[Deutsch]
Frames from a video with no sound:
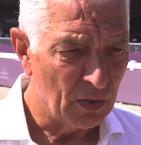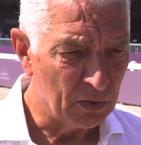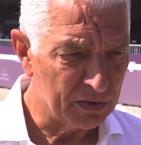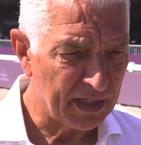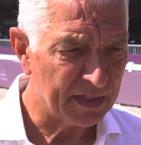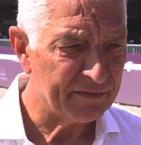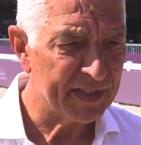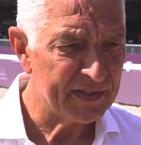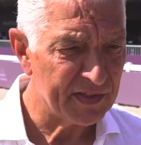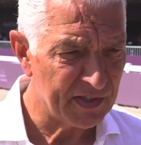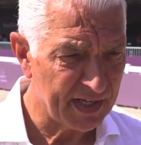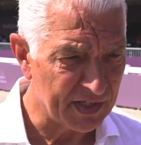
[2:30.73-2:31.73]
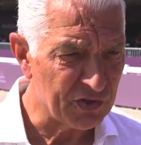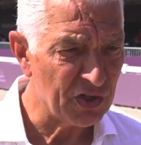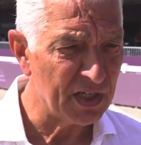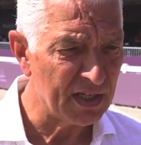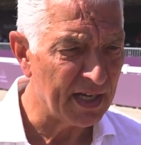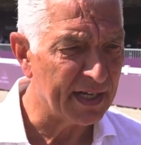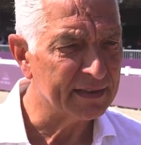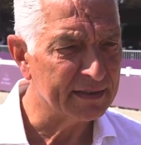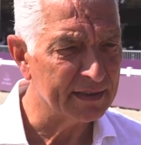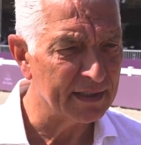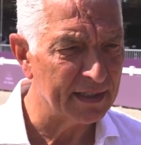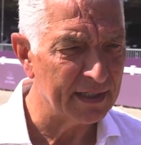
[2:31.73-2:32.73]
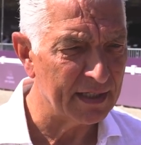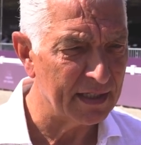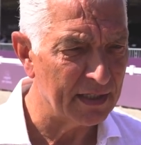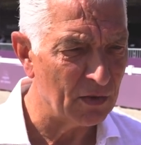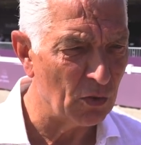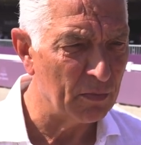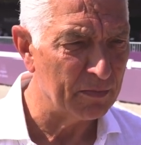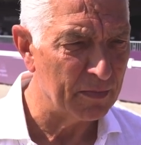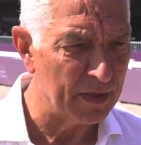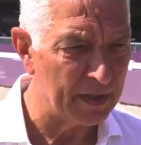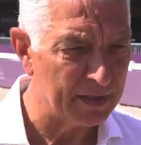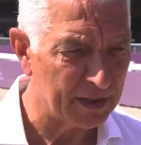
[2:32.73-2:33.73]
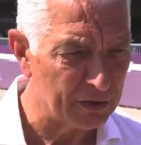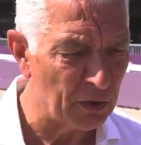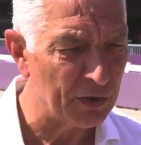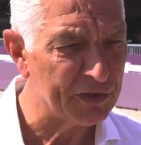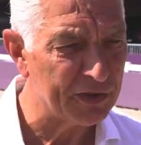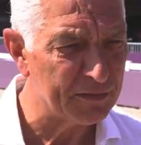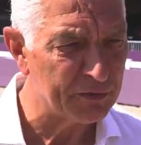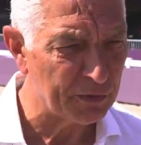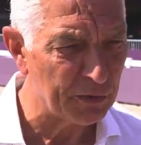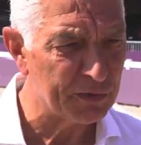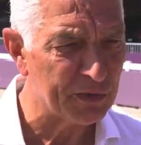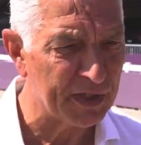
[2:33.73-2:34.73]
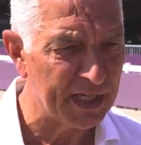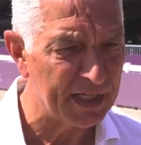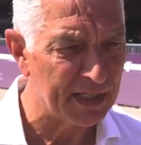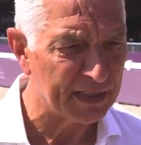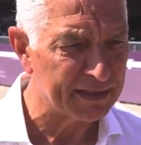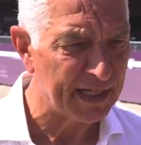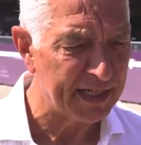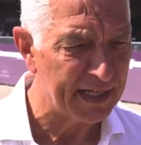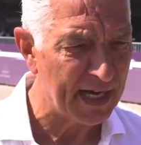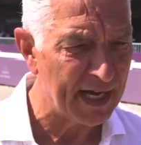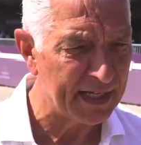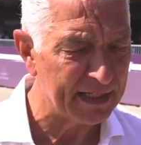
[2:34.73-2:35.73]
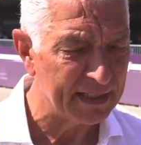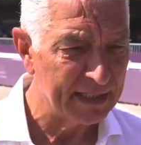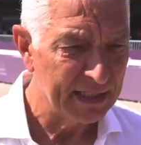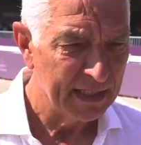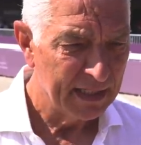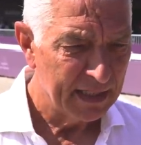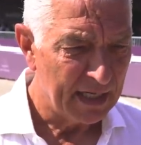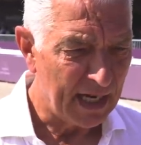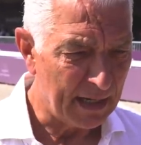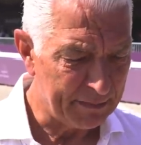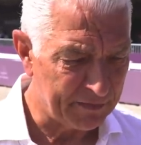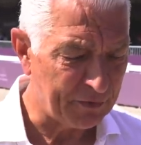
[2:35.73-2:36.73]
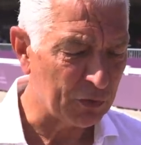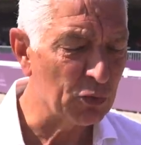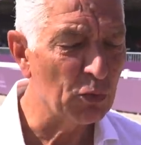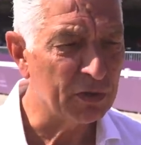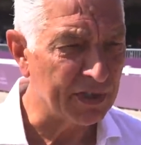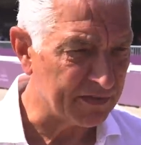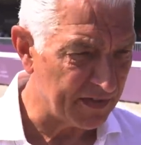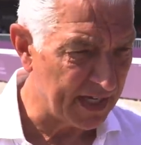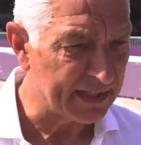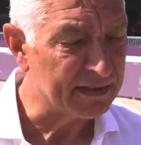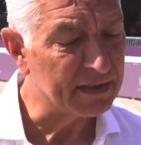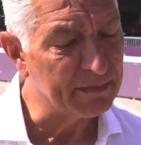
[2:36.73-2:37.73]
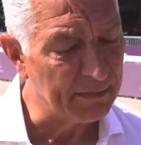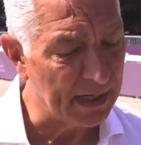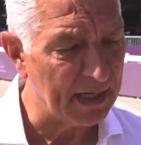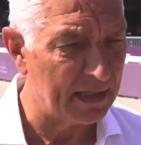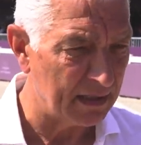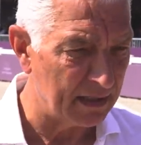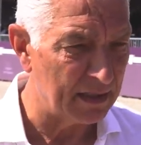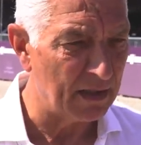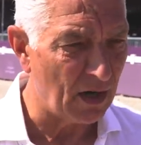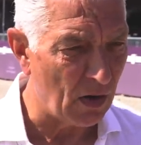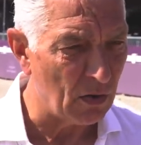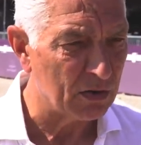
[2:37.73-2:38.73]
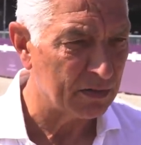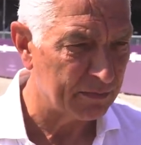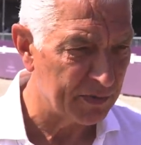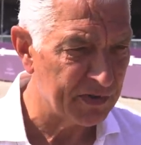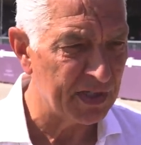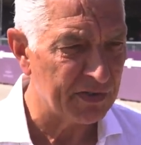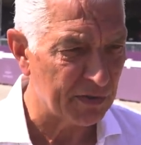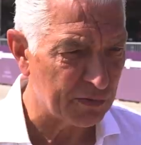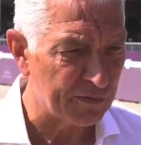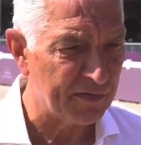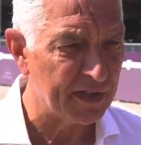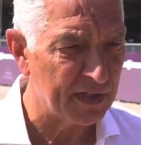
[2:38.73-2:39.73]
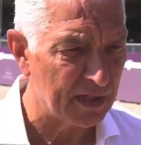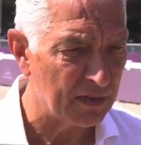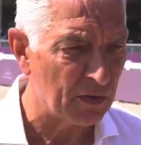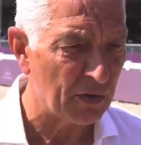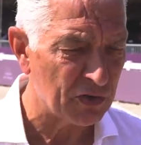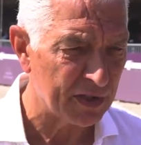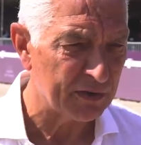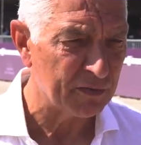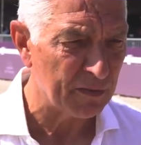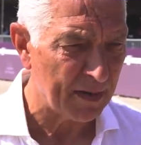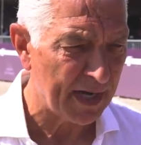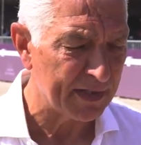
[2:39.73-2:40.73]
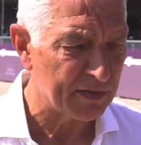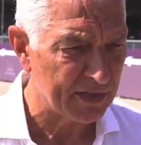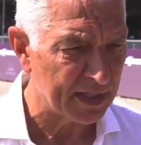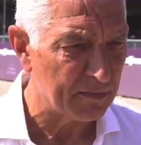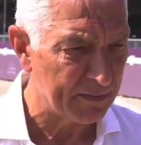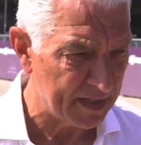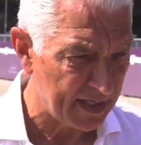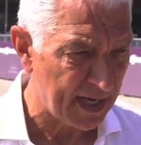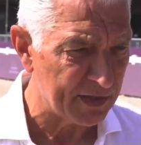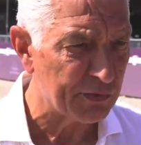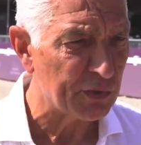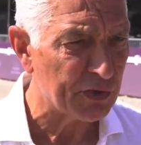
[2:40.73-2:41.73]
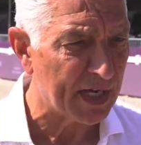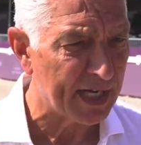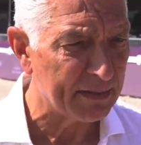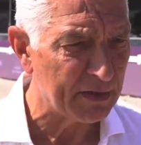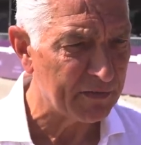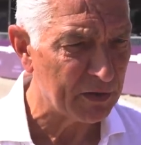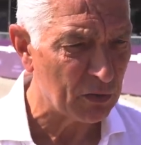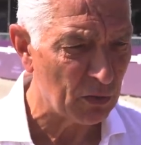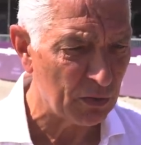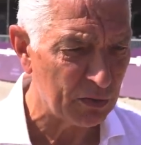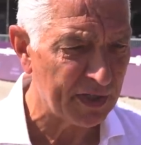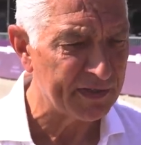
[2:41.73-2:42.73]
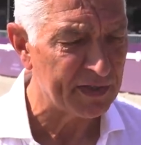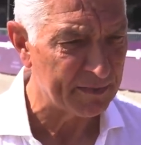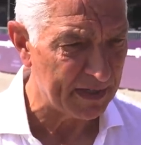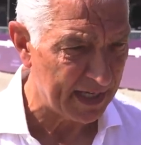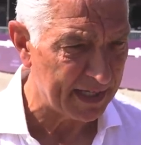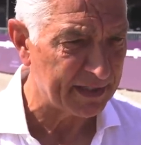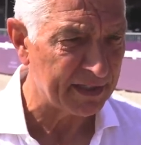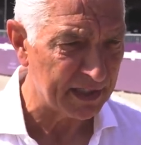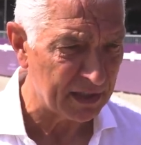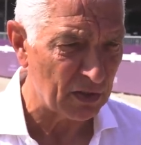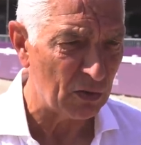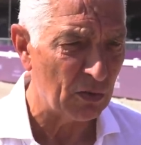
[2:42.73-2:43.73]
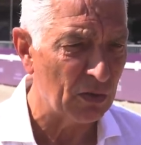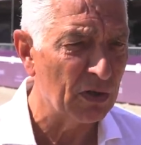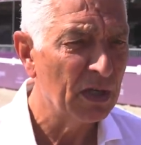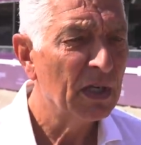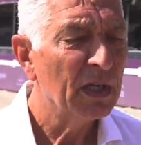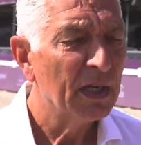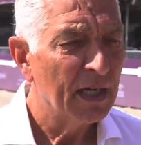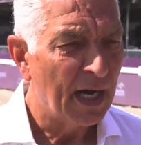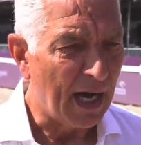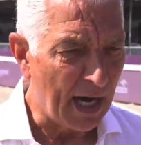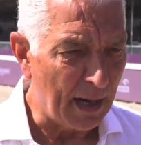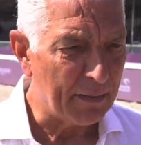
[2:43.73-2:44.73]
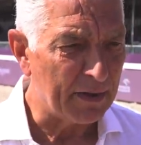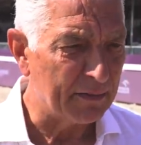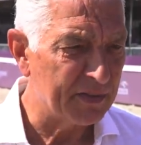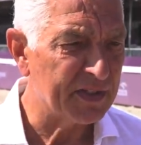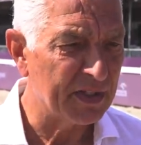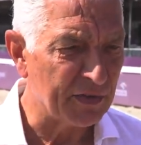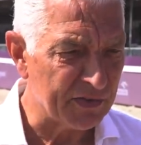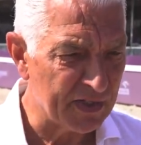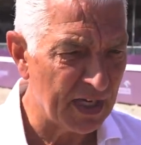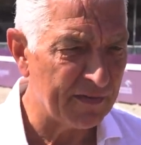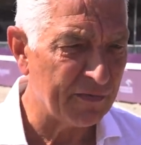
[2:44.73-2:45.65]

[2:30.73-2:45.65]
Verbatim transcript: Und dann, wenn sie sich entschieden hat, äh, um nach Deutschland zurückzugehen nach drei Jahren, habe ich versucht, das Pferd mal auch Besitzer zu finden in Deutschland, zu bereit zu sein, um mit einzusteigen mit Vittorio. Das ist mir leider nicht gelungen. Aber wir sind auch sehr